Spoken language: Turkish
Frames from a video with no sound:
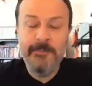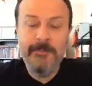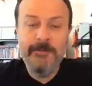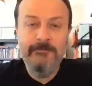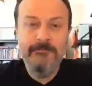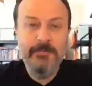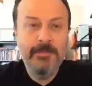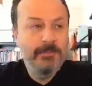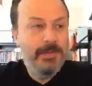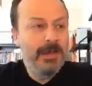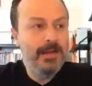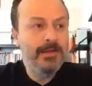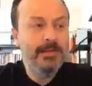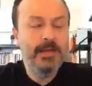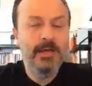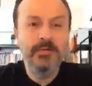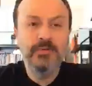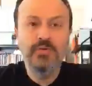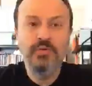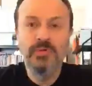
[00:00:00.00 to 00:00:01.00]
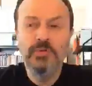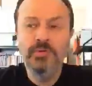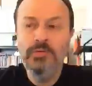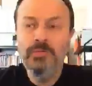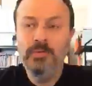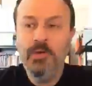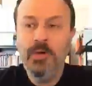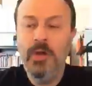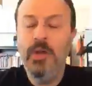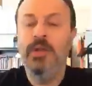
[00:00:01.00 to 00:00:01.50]
Ve bir Allah'ın kulu
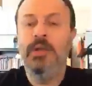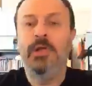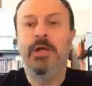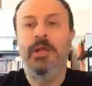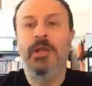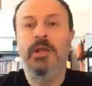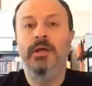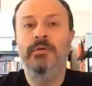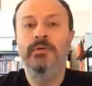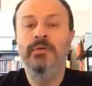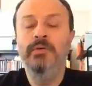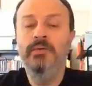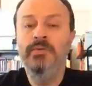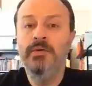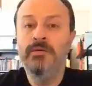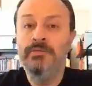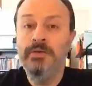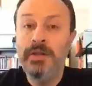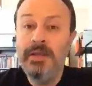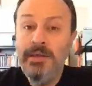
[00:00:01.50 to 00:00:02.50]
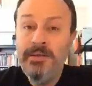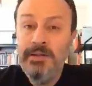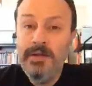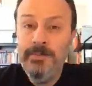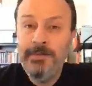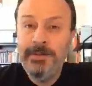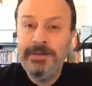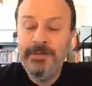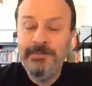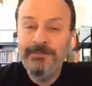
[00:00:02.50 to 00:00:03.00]
Allah Allah ne oluyor falan
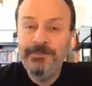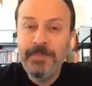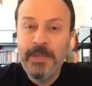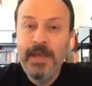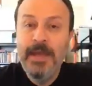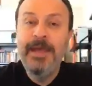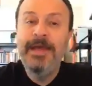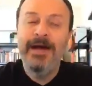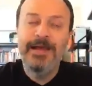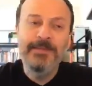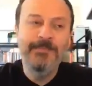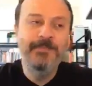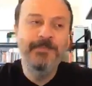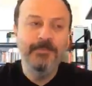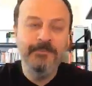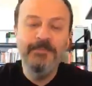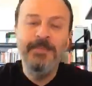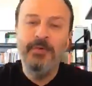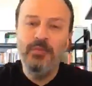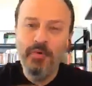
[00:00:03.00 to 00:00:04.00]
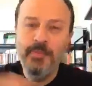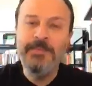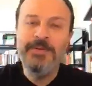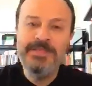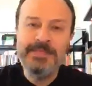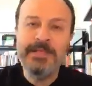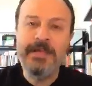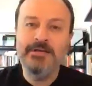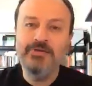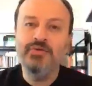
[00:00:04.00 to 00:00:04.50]
demedi. Hani bir grup
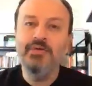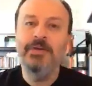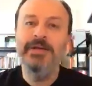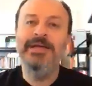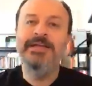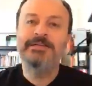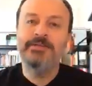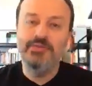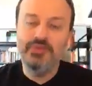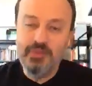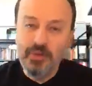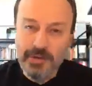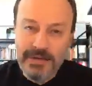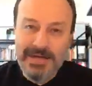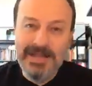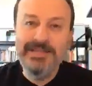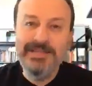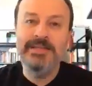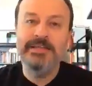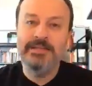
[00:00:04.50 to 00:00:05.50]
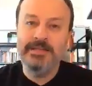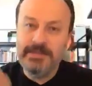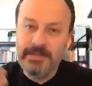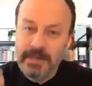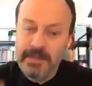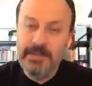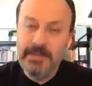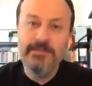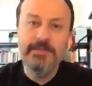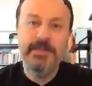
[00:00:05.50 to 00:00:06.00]
insan söyledi, söyledik
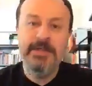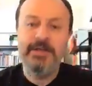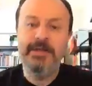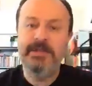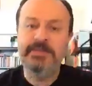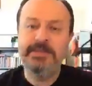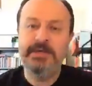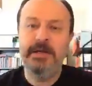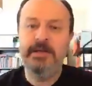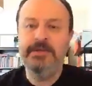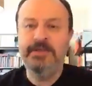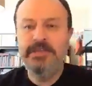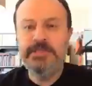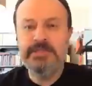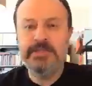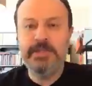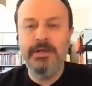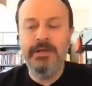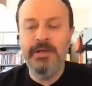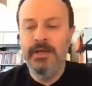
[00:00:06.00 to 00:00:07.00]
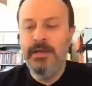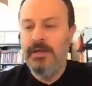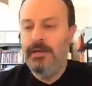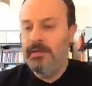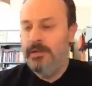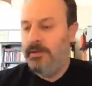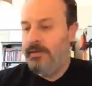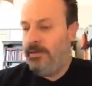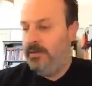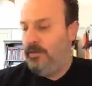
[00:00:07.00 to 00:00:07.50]
kendimi de katarak hiç de
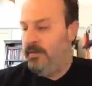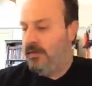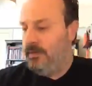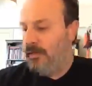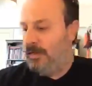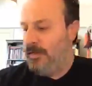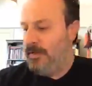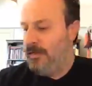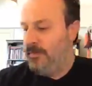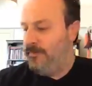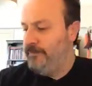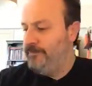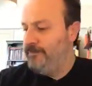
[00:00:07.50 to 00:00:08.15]
e, hani